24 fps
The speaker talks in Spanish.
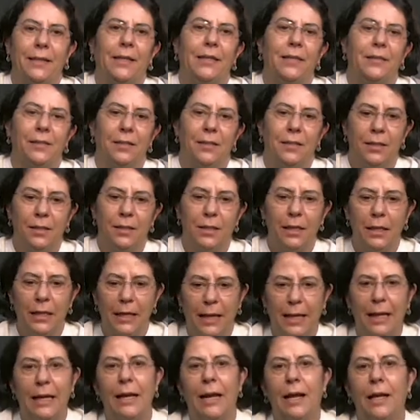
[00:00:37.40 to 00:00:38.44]
que se
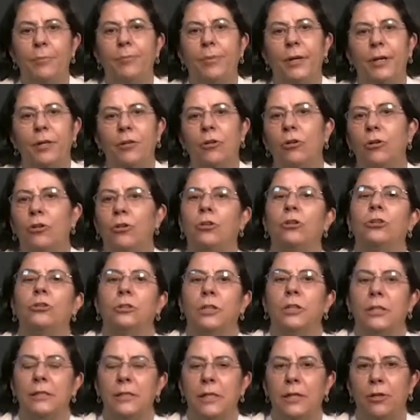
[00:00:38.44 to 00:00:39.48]
dedica al periodo
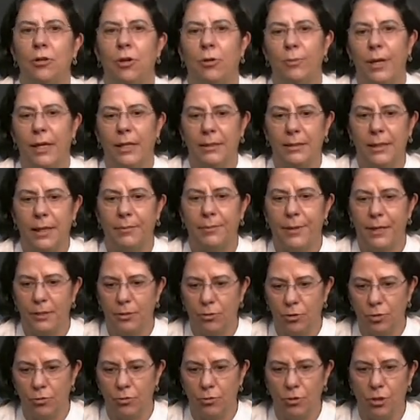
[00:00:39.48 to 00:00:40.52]
del siglo XX y
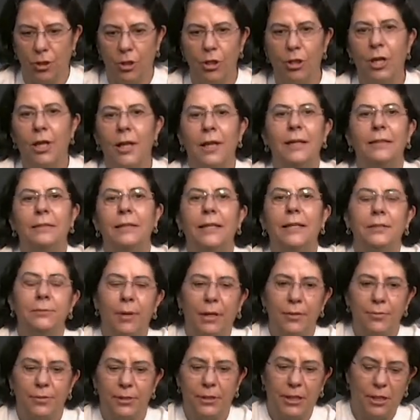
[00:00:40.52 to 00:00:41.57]
XXI de las
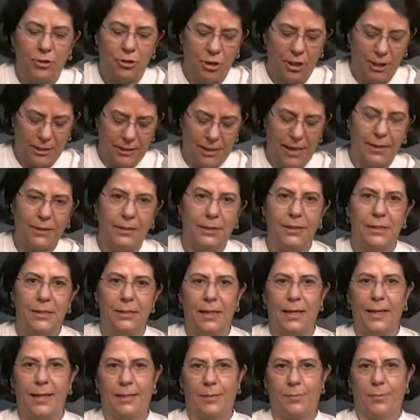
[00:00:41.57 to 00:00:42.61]
manifestaciones
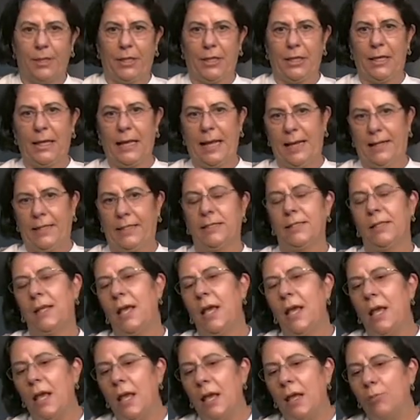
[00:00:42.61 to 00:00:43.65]
artísticas mexicanas.
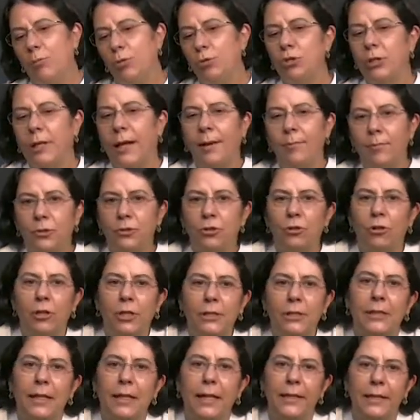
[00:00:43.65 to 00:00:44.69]
Buscamos con
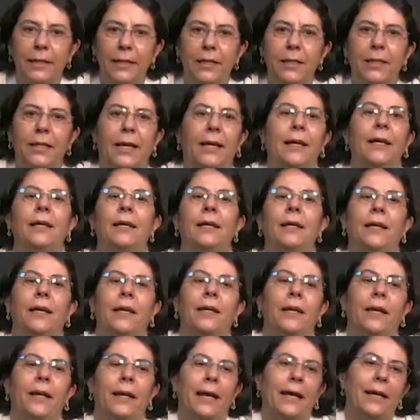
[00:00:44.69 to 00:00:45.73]
esta línea
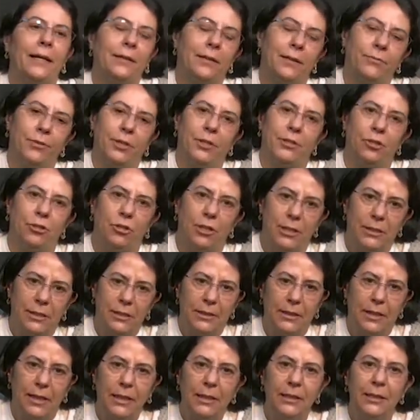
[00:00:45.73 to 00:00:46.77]
generar reflexiones
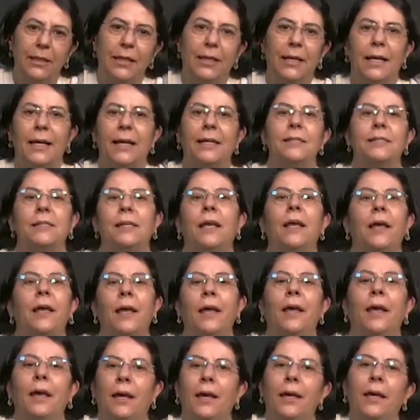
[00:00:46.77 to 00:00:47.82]
críticas
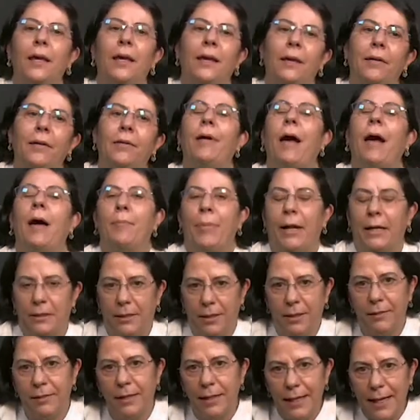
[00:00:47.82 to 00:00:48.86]
eh, a
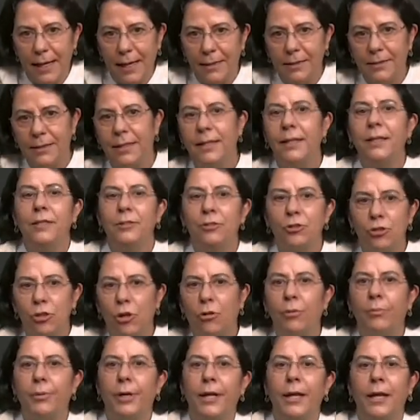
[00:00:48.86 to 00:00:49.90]
partir del arte
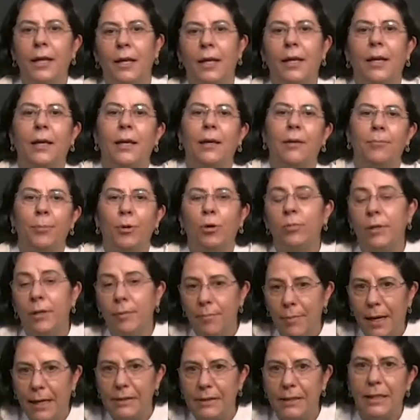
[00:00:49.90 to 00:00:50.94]
sobre eh,
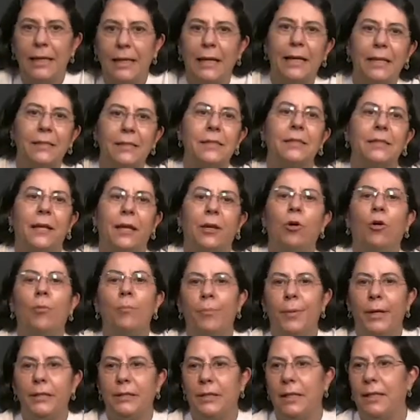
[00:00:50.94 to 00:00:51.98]
problemáticas que
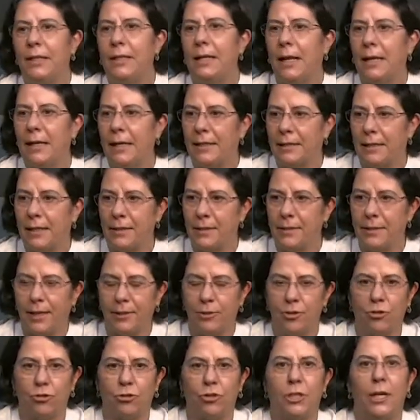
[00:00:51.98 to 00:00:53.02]
competen a la
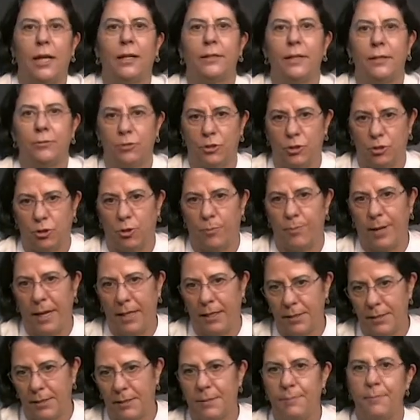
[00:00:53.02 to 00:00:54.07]
realidad social de nuestro
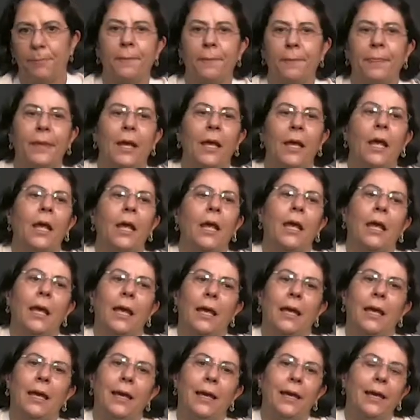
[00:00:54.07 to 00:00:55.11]
país.
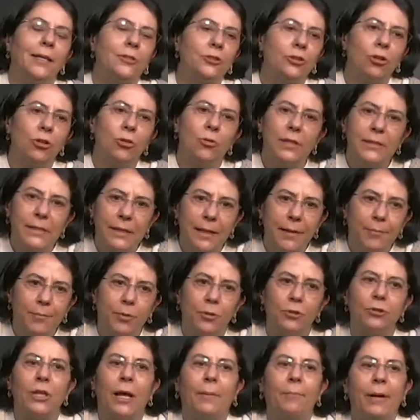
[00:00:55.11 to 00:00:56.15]
Eh, esto lo
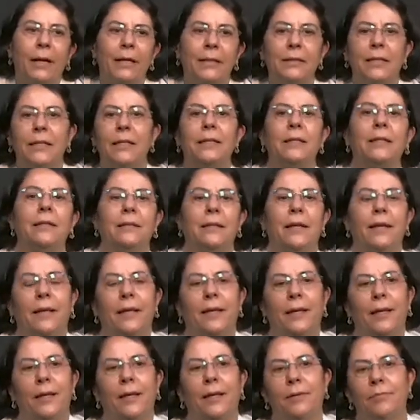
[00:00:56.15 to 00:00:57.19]
hacemos a partir,
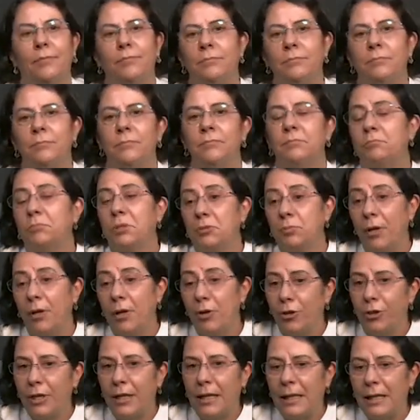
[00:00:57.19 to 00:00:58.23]
em, pues
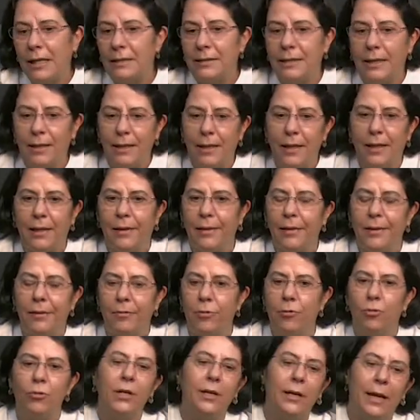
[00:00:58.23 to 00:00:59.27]
bueno, de,
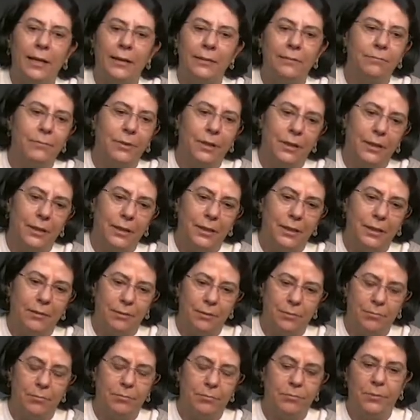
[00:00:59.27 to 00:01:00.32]

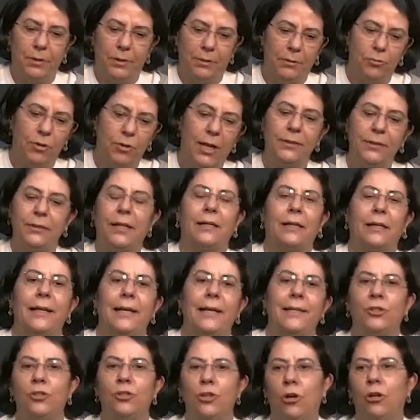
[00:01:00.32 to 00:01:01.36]
una
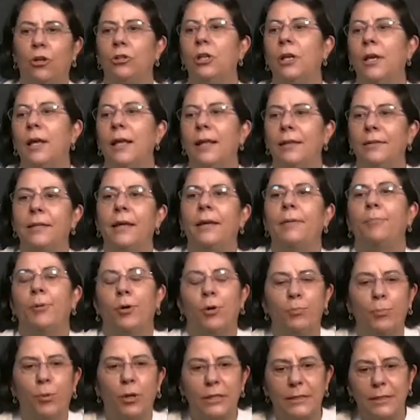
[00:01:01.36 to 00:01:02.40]
interrelación de
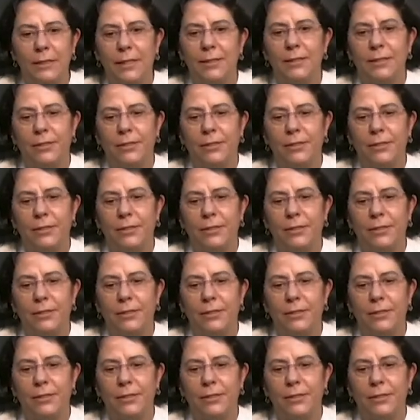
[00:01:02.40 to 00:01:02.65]
propuestas